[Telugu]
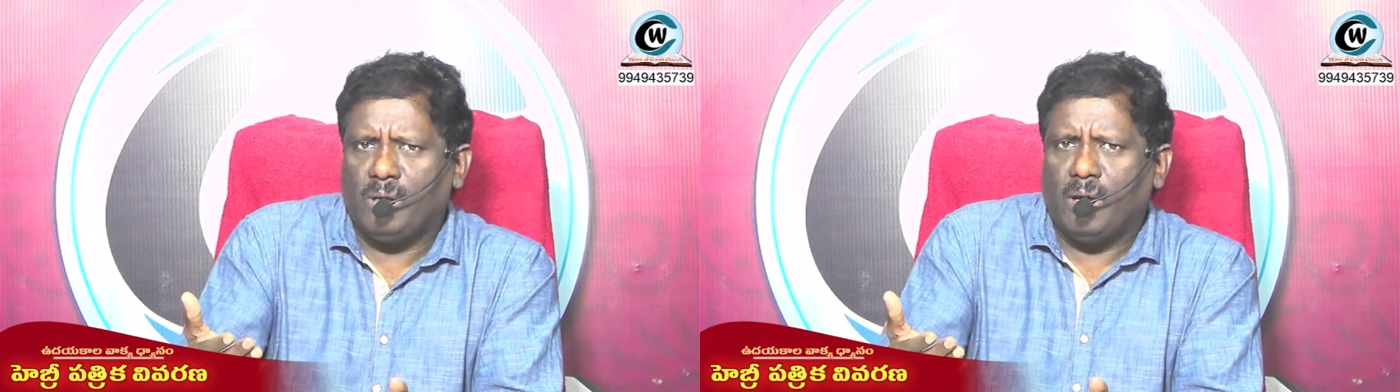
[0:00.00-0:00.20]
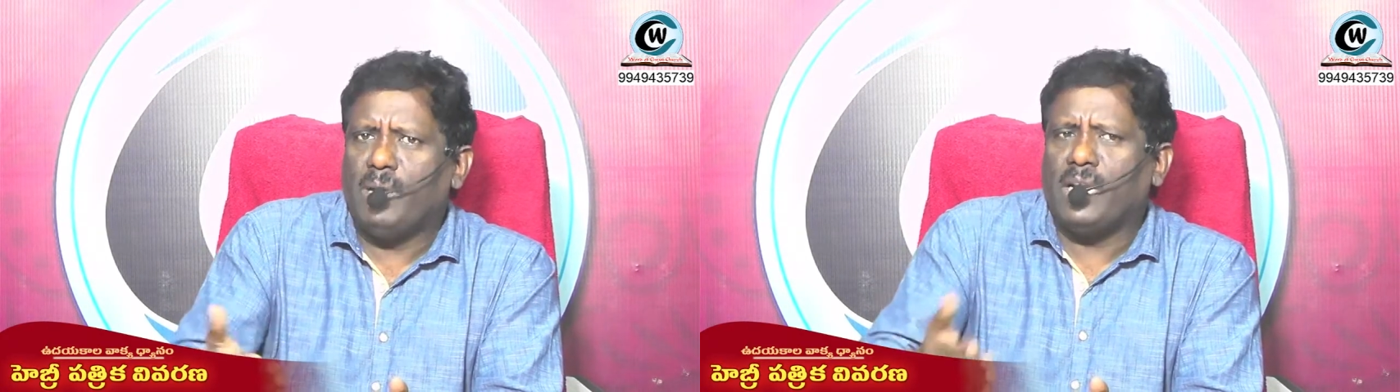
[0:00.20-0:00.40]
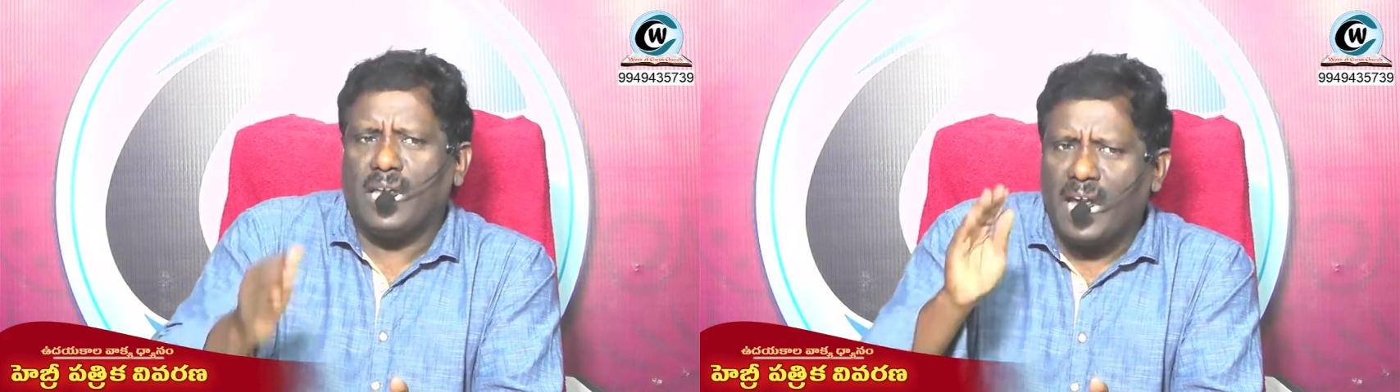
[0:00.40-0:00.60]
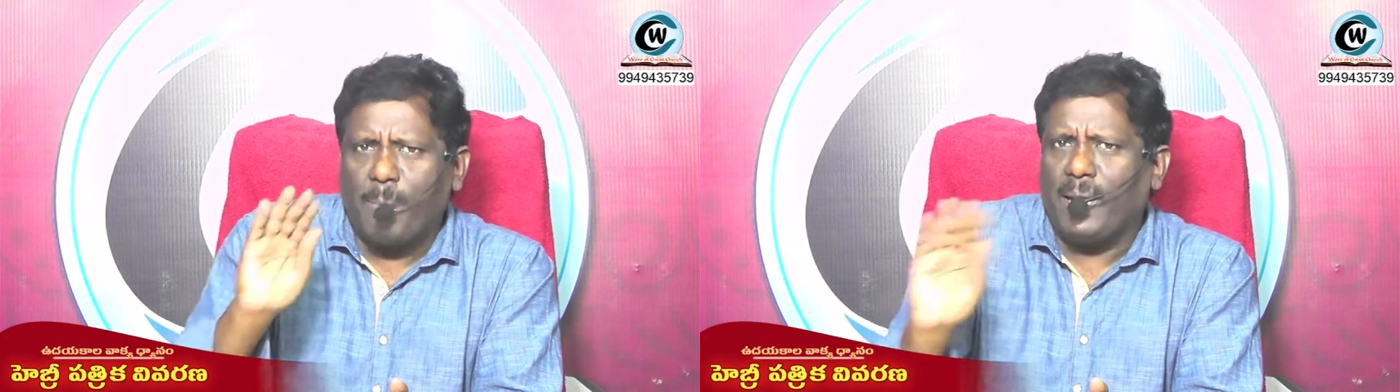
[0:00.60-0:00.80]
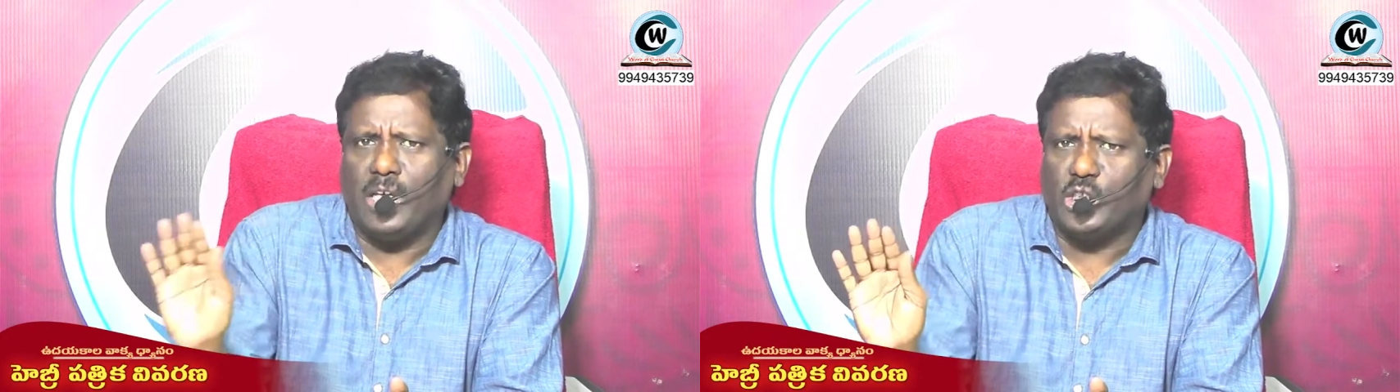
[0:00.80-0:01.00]
మీరు ఏ
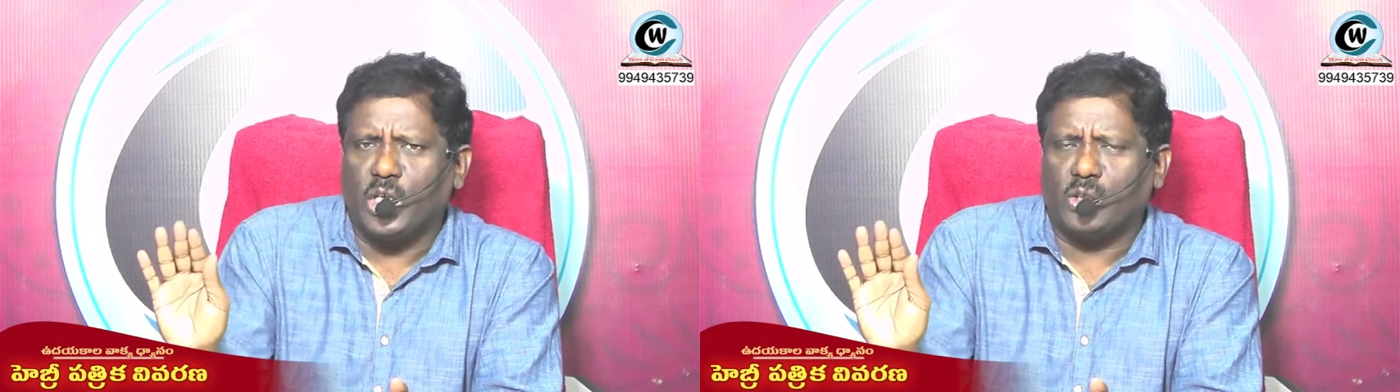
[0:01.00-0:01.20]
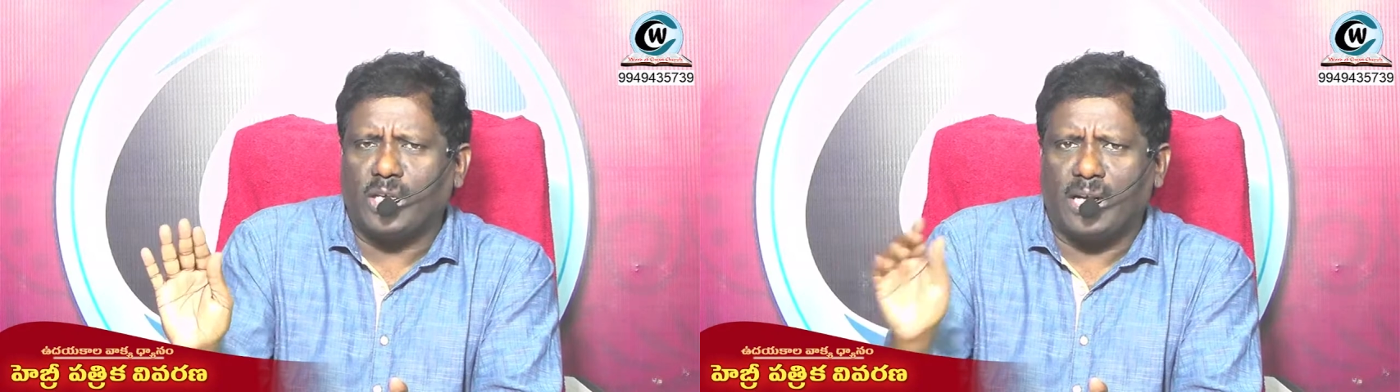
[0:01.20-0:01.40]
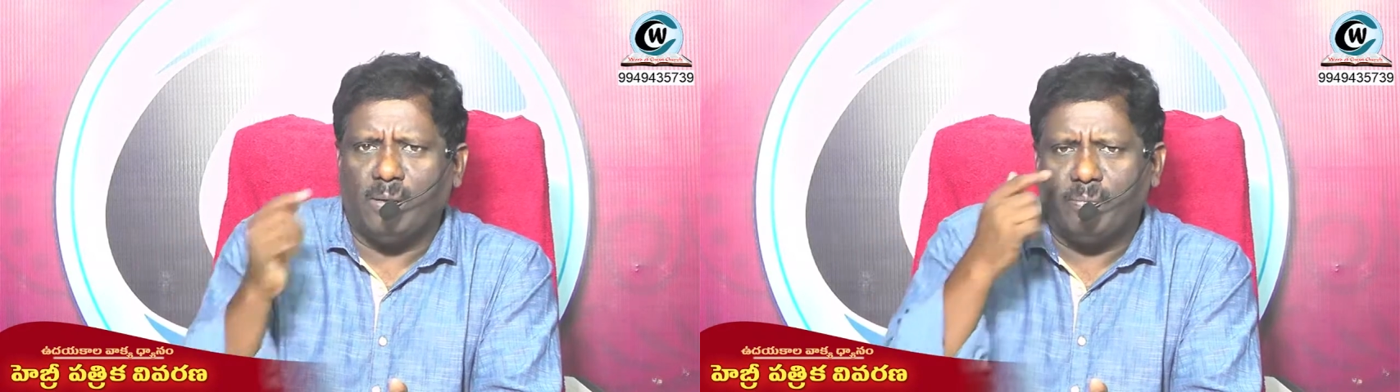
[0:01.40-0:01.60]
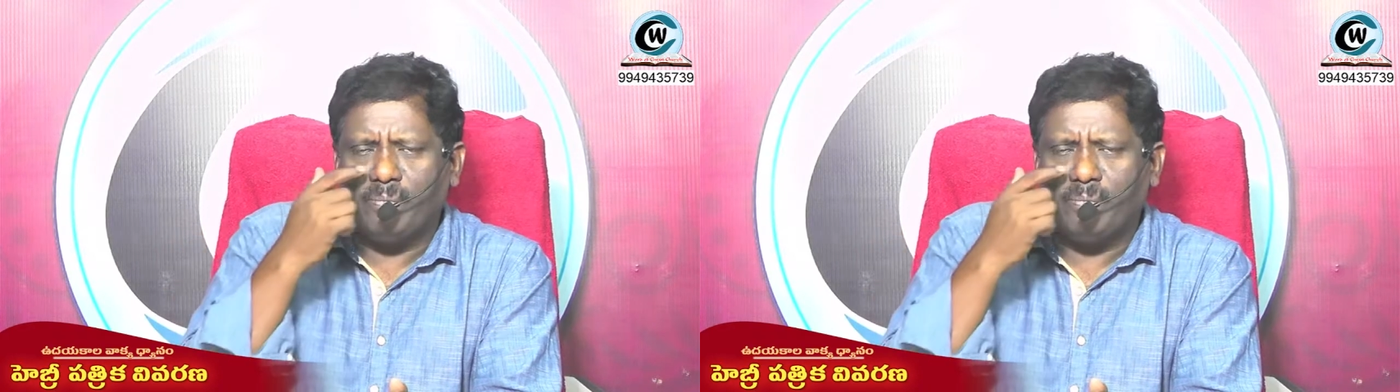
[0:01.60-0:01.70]
పని చేయొద్దు అన్నాడు